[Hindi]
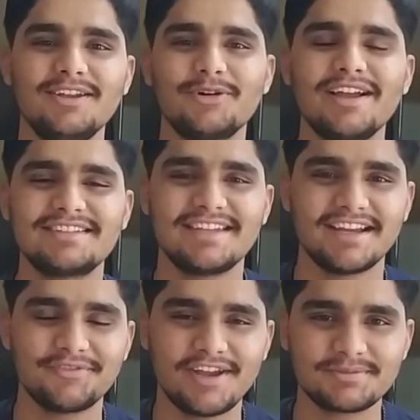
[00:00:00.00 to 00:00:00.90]
हेलो गाइस
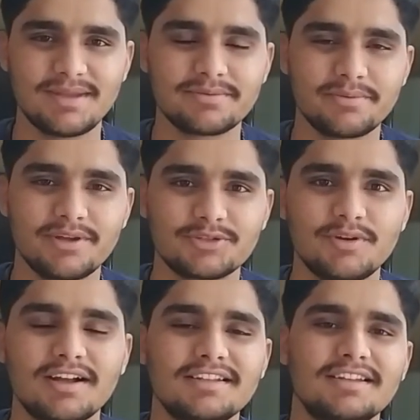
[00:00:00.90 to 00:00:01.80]
टेक एंड फैक्ट्स में आप सभी का
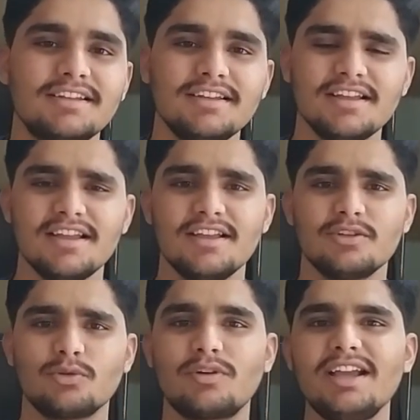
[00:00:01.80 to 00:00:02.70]
स्वागत है
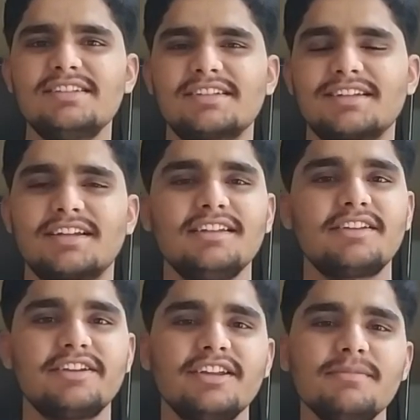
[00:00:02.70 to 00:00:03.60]
तो गाइस
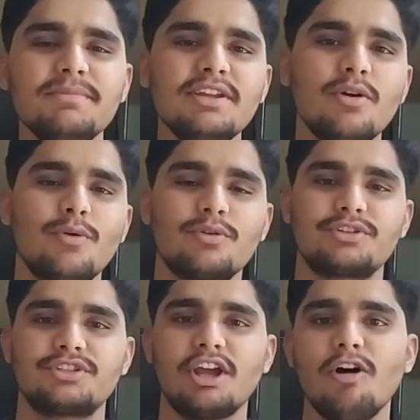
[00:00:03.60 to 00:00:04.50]
कल रियलमी और
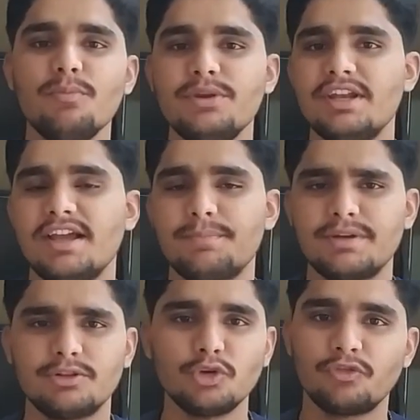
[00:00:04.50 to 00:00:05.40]
शाओमी ने
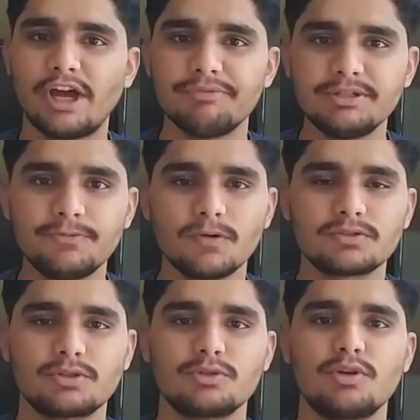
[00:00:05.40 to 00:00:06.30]
अपने दो 5G
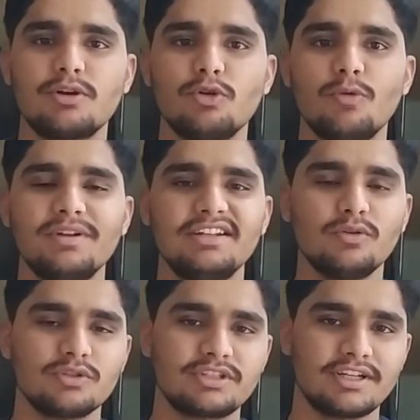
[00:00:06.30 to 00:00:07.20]
फोन्स को जो है ग्लोबली
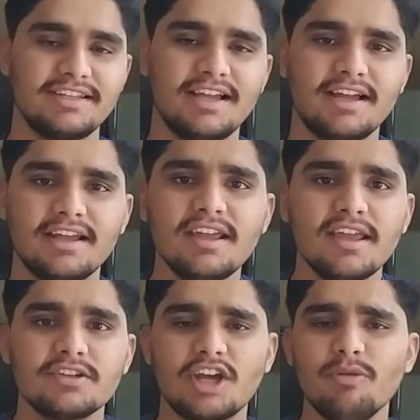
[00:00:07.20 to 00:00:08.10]
लॉन्च कर दिया है
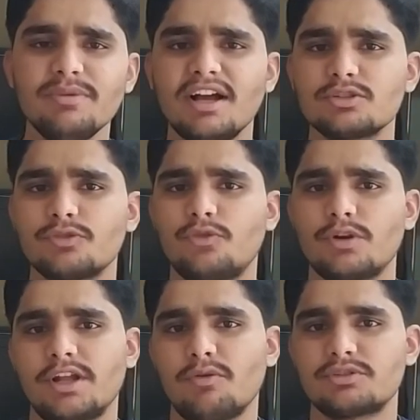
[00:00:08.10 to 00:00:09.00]
शाओमी का जो
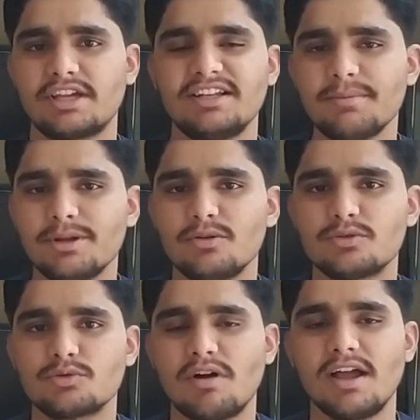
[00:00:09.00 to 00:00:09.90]
फ़ोन है वो चाइना में
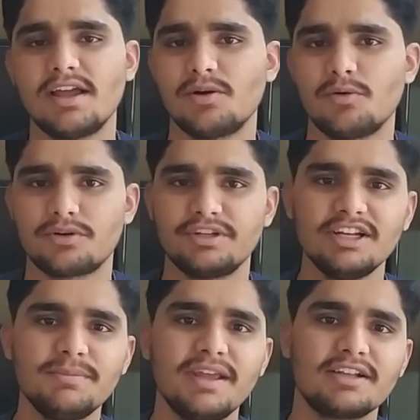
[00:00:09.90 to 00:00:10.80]
लॉन्च हुआ है और
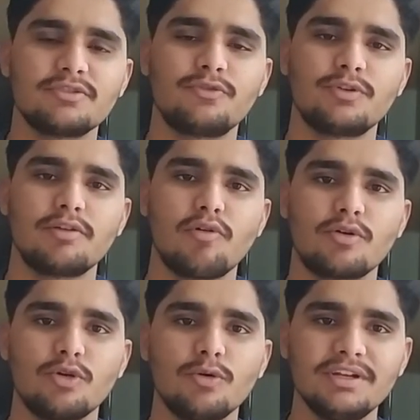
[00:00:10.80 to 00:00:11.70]
रियलमी का जो फ़ोन है वो
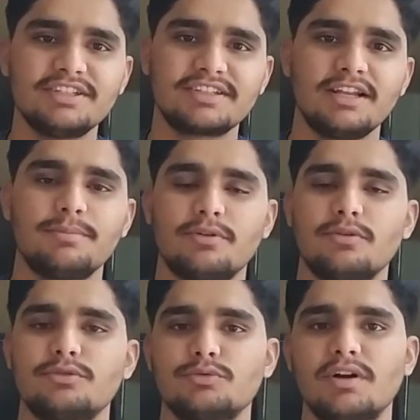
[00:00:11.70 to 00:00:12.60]
ग्लोबली स्केल पर
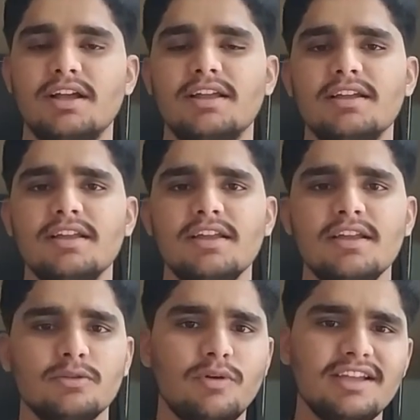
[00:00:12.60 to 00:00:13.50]
लॉन्च हुआ है
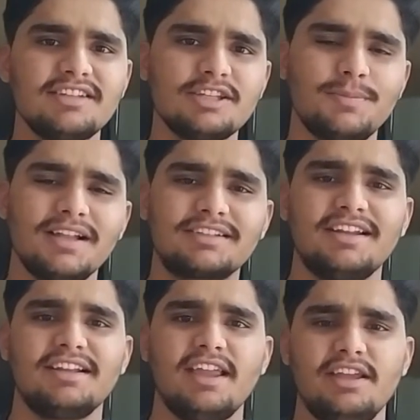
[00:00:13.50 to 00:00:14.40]
तो गाइज आज बात
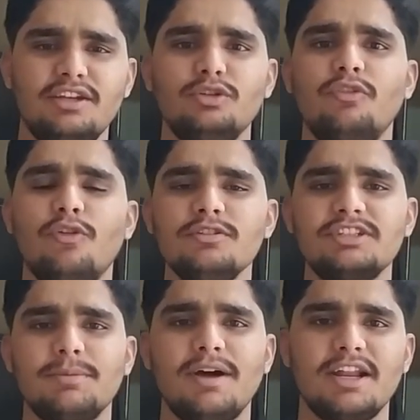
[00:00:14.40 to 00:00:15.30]
करेंगे इन्हीं दो
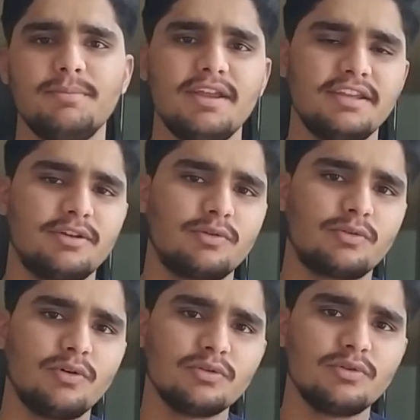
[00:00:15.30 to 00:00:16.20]
फोन्स के बारे में कि
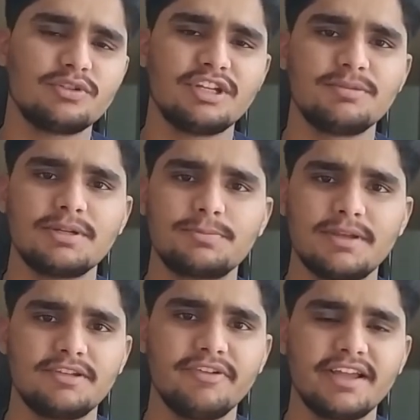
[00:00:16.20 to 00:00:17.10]
कौन कौन से इनमें
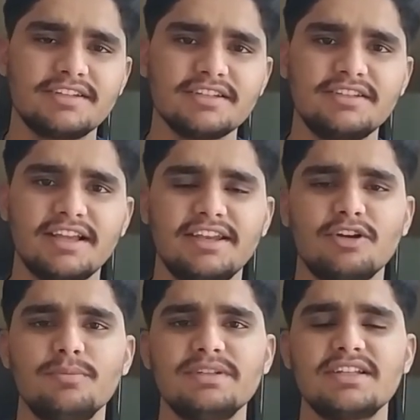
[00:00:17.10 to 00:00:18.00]
स्पेसिफिकेशंस
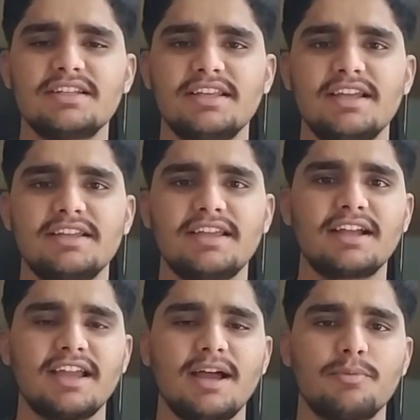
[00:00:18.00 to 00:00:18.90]
देखने को मिल जाते हैं
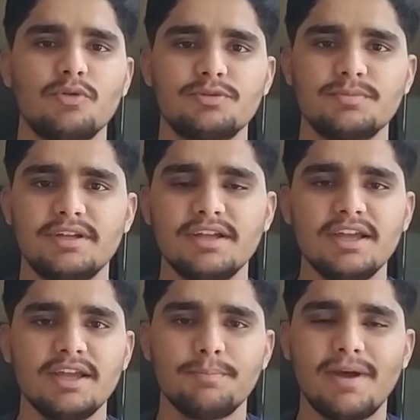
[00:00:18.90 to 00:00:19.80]
क्या क्या आपको इसमें
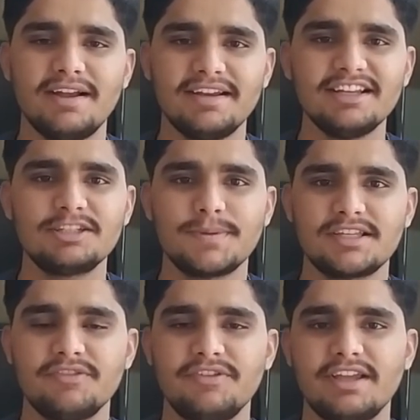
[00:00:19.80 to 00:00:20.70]
बैटरी की
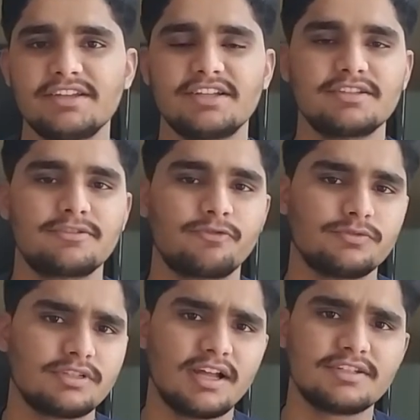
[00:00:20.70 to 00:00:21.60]
स्पेसिफिकेशंस
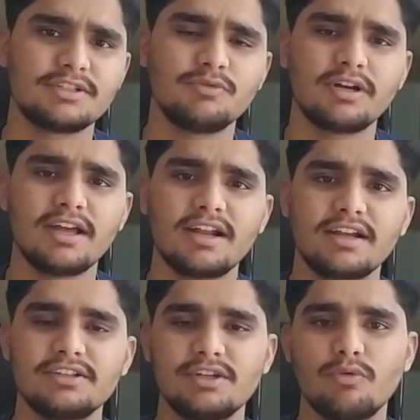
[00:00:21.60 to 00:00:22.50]
चार्जिंग वगैरह
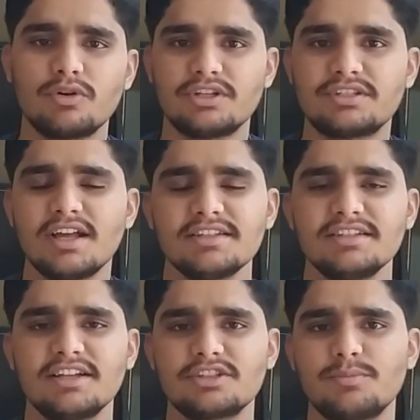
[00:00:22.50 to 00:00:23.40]
कितने वोट की
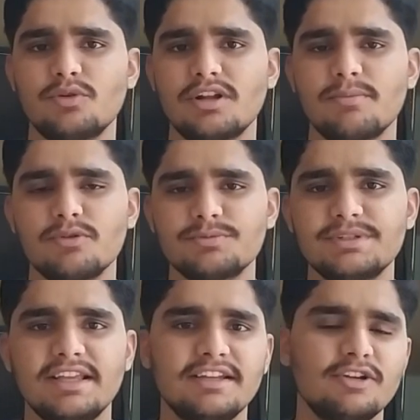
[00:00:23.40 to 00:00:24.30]
चार्जिंग का सपोर्ट आपको
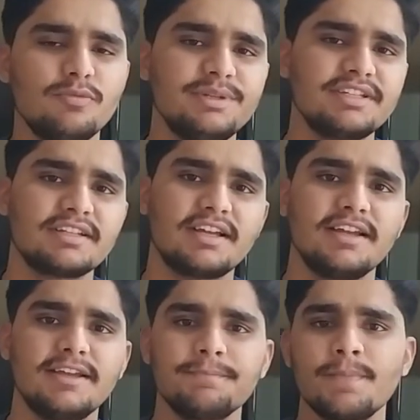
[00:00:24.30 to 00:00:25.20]
इसमें देखने को मिल जाता
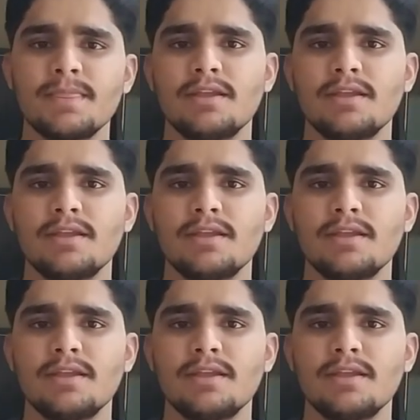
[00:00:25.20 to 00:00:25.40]
है